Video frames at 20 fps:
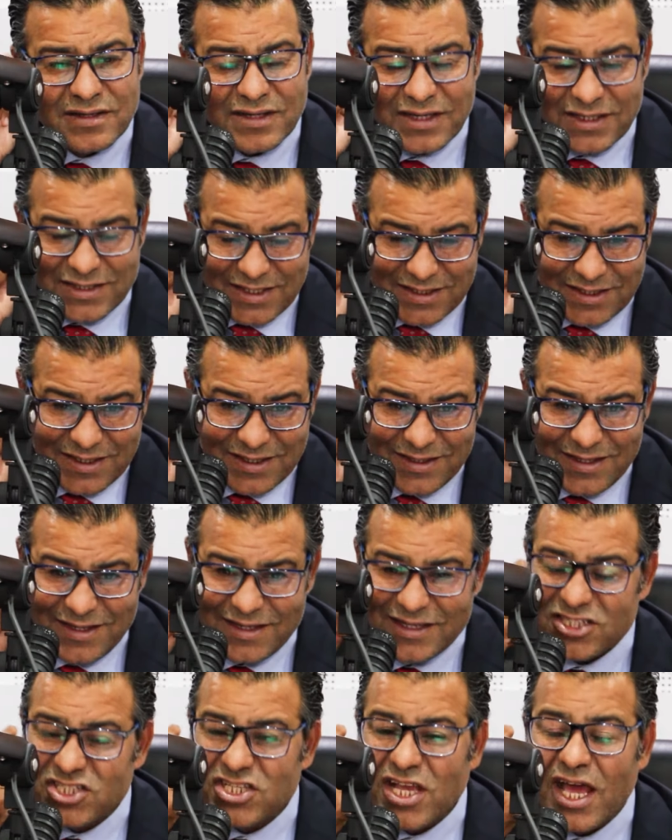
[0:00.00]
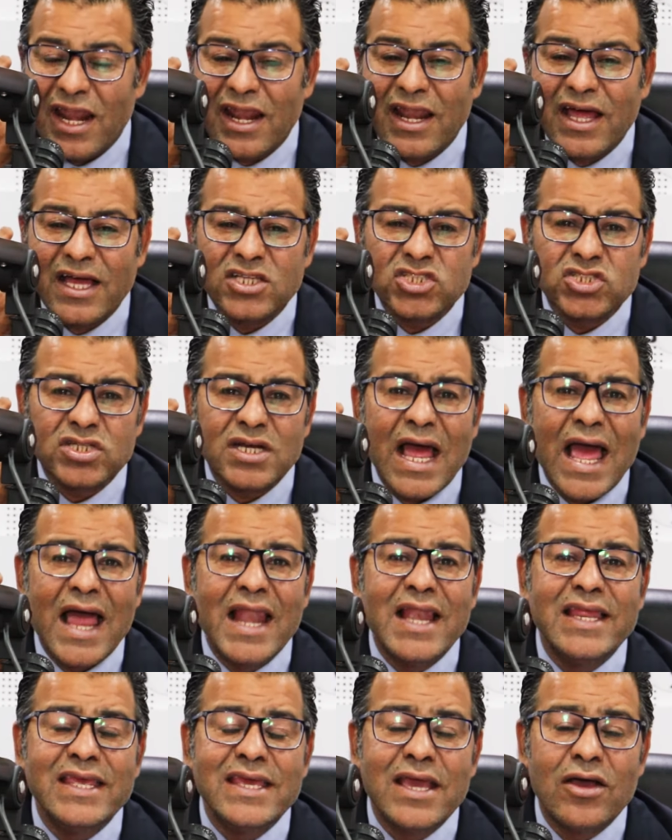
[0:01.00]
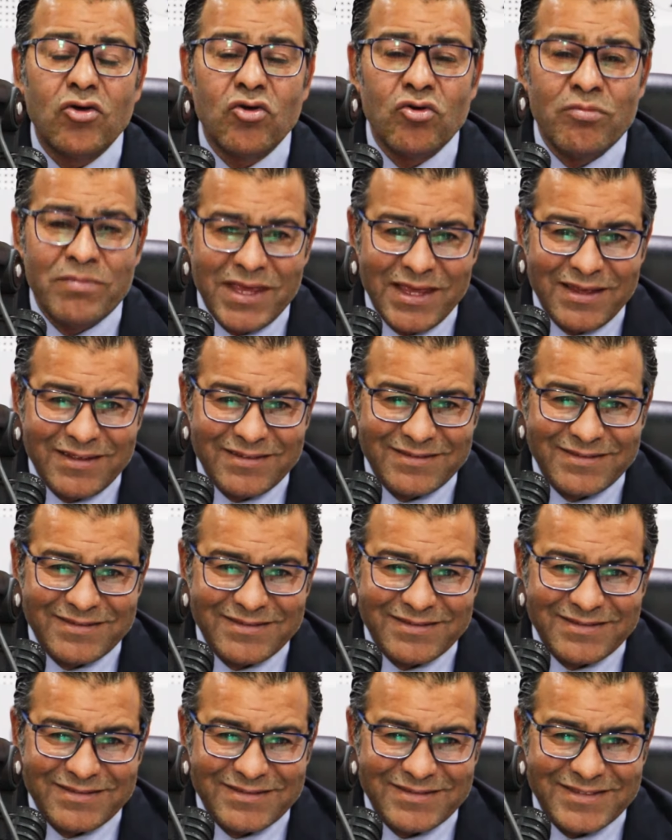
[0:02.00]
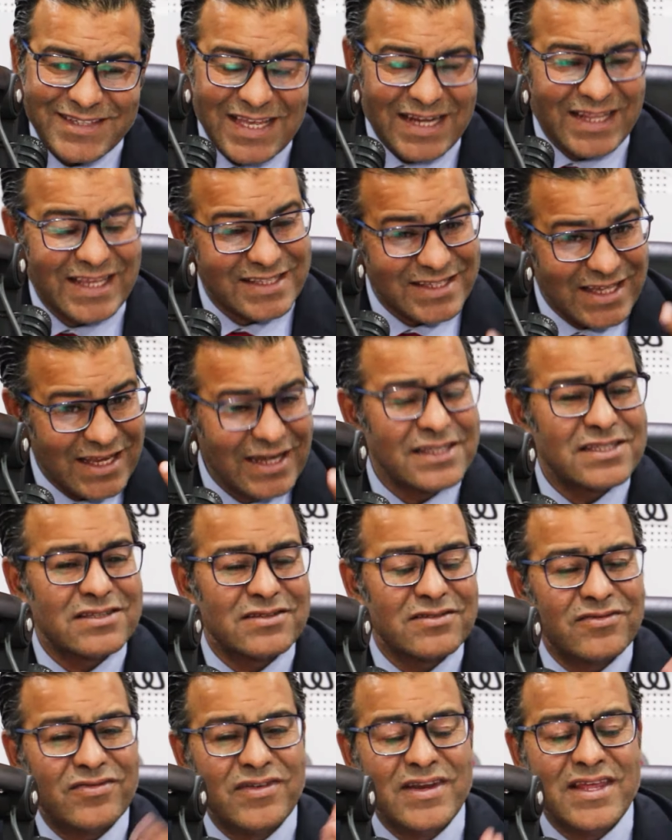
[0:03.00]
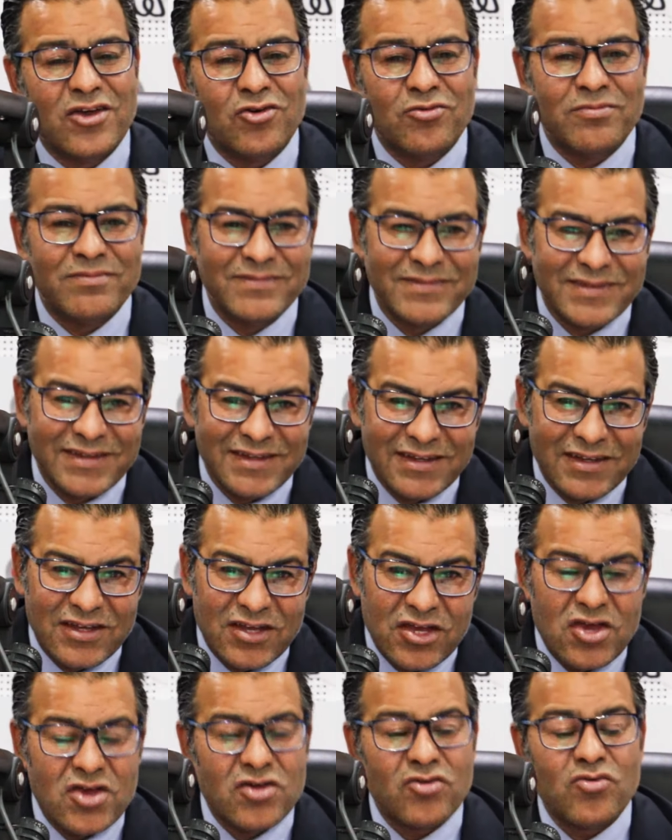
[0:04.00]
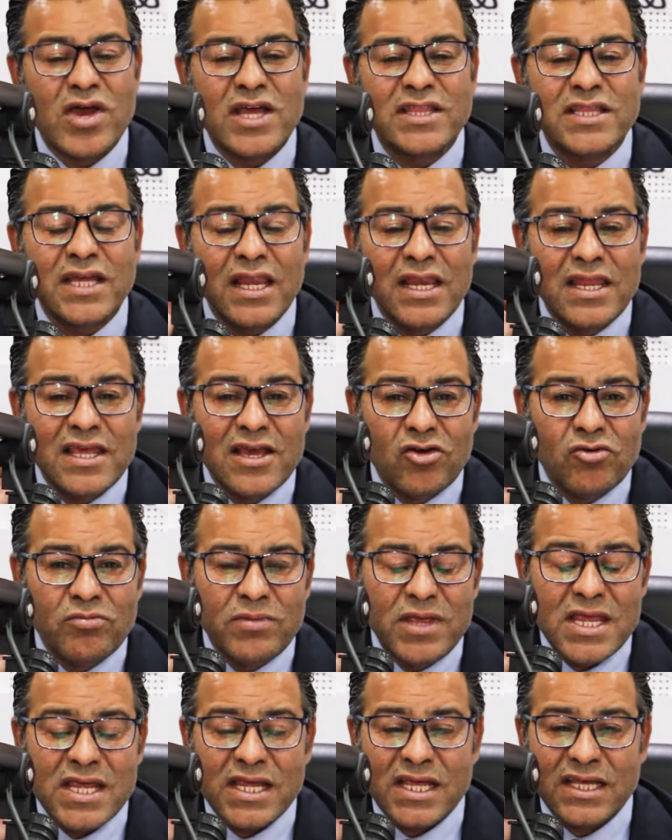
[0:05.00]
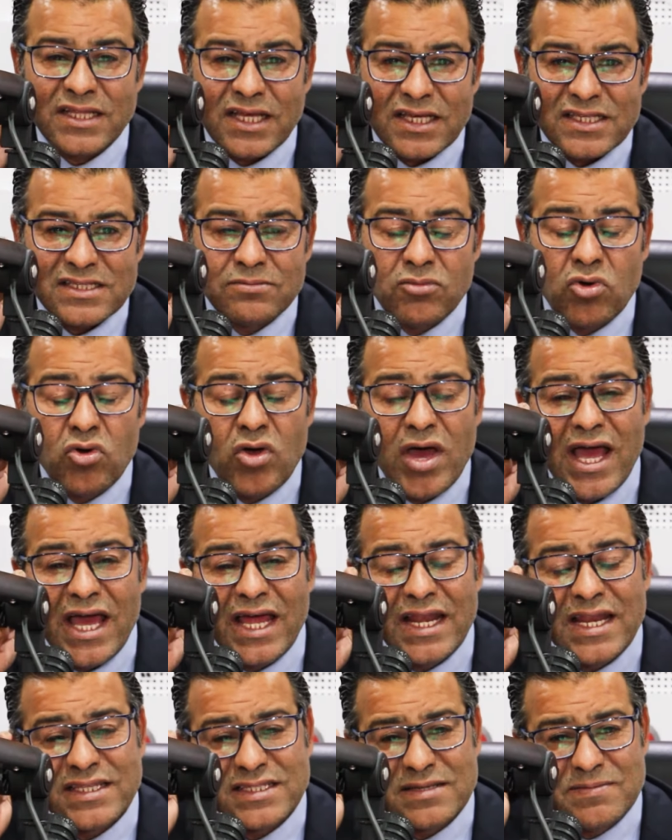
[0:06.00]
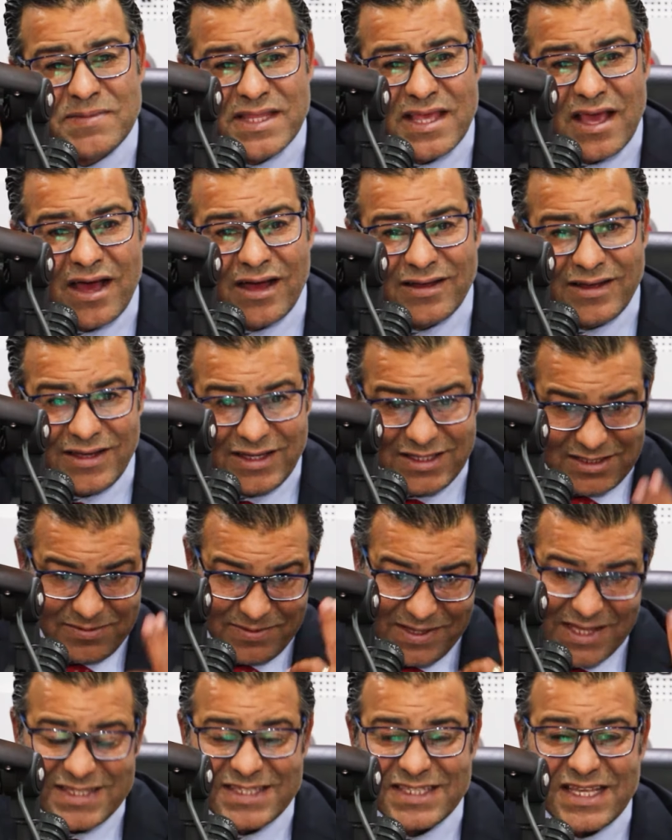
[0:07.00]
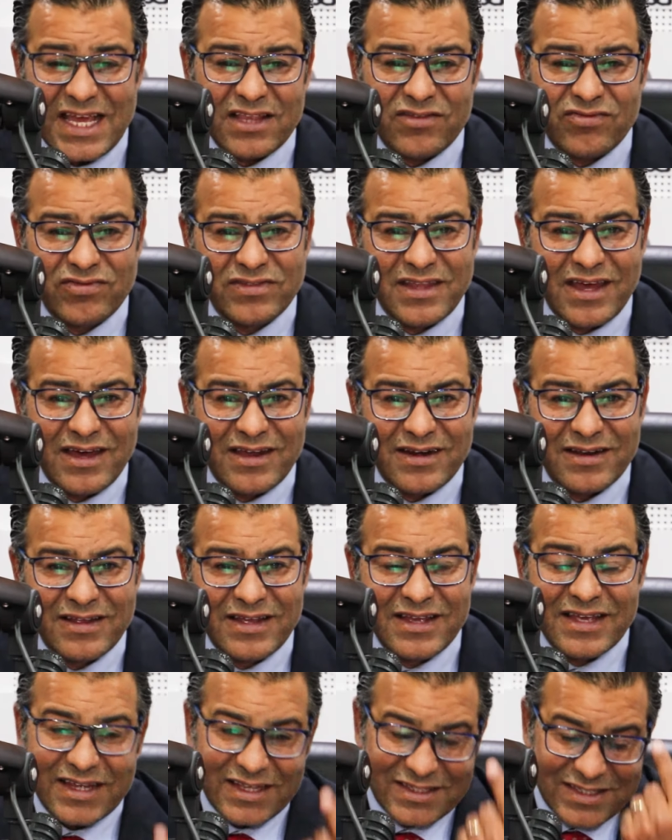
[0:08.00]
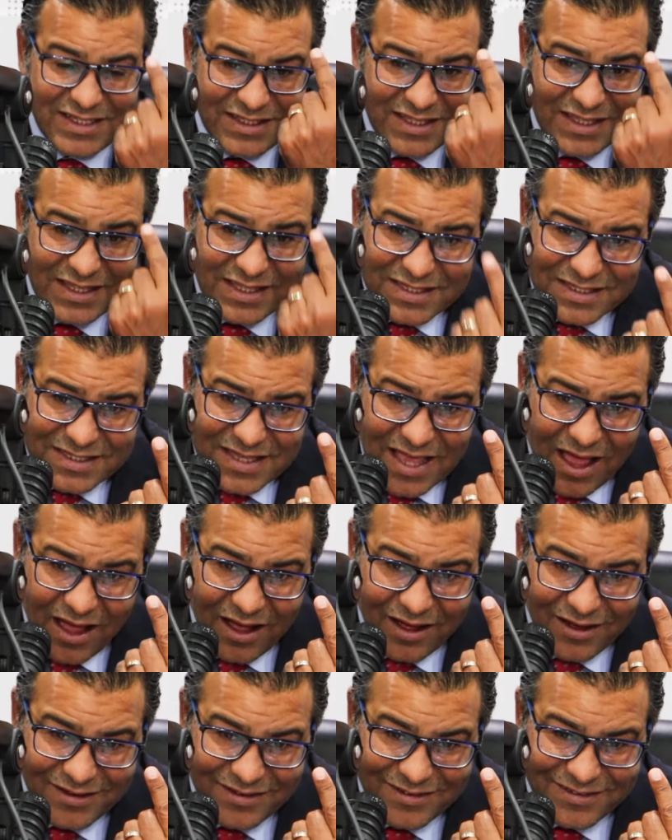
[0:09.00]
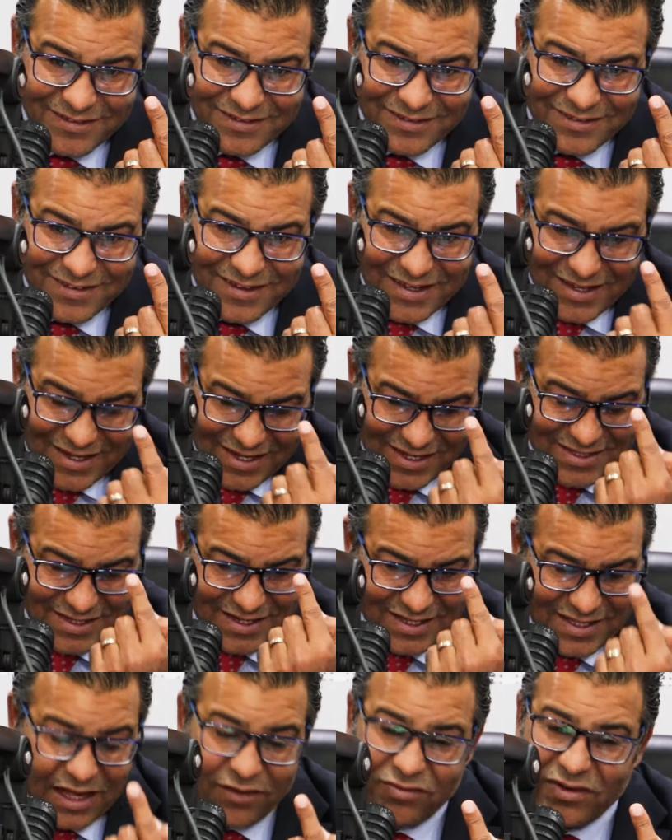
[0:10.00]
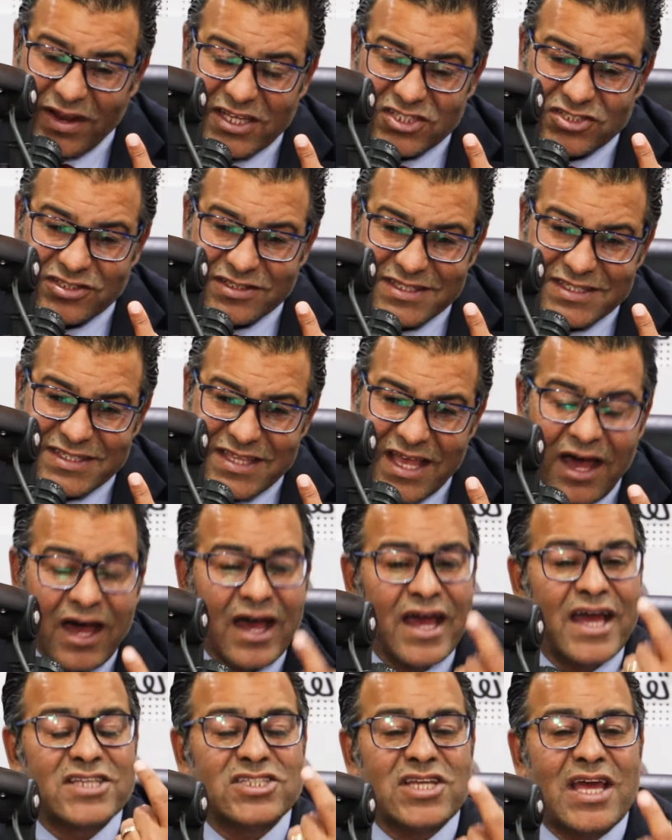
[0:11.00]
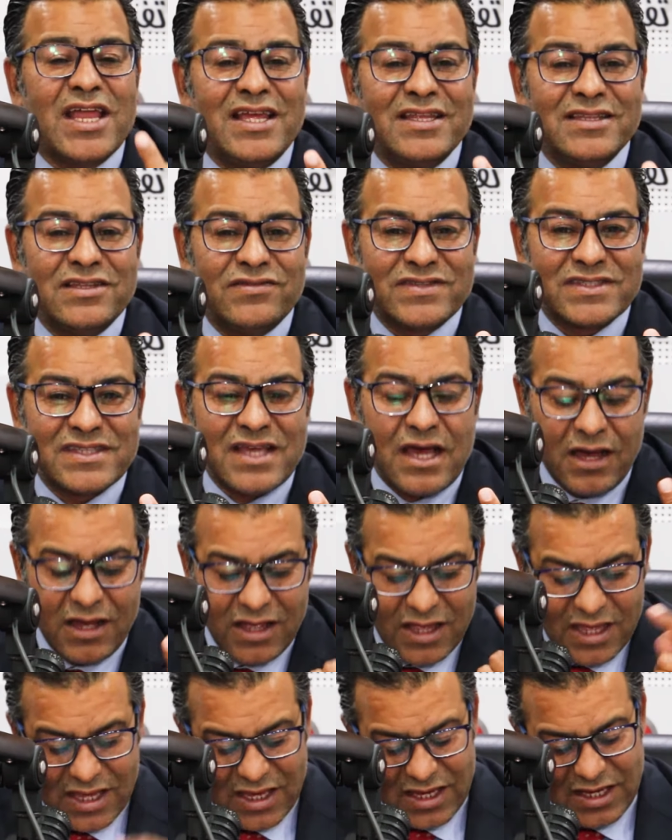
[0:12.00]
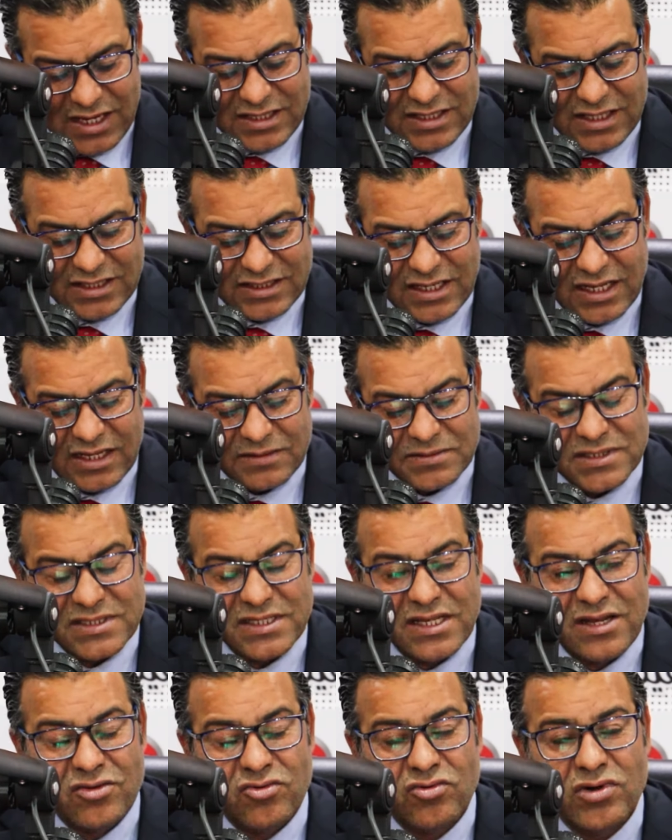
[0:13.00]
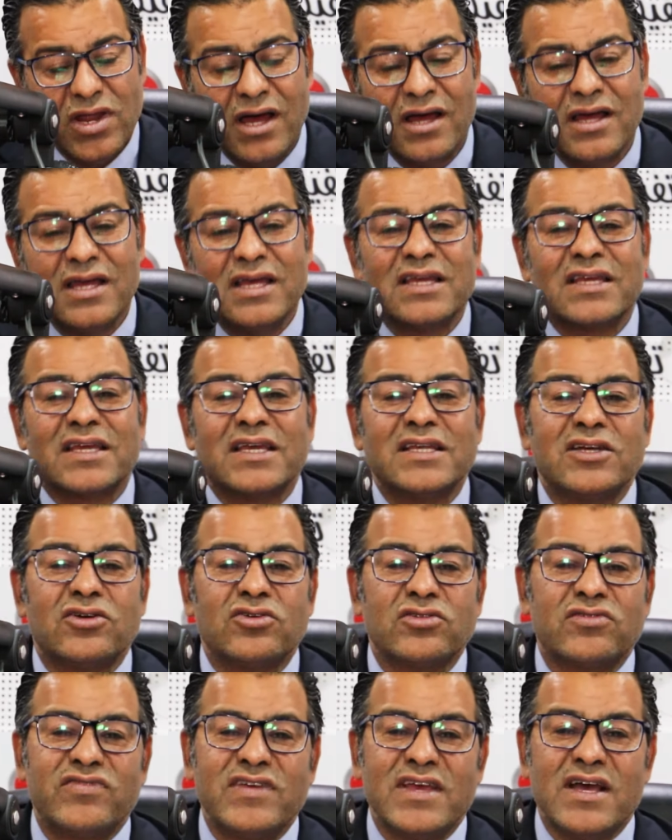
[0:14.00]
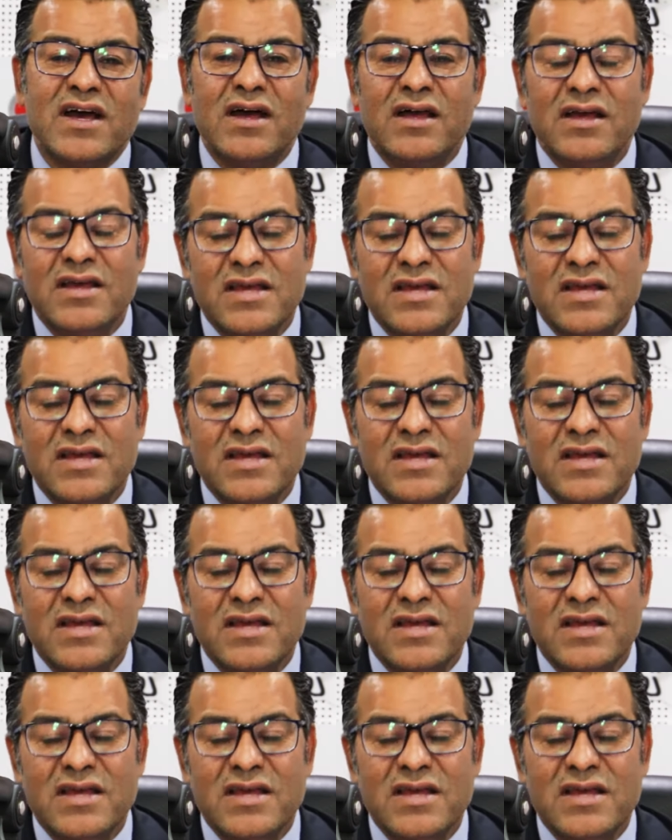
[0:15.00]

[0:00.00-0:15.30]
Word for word: كتعطيني شحال الاجر اليومي شحال كيتخلص في اليوم وهذاك اليومي كنقسمو على 8 حيت 8 ساعات في النهار كتعطيني الساعه اذا كنعرف الاجر الساعه ها شحال عندي في الساعه اذا عندي الخمس سنين الاولى كناخذ فيها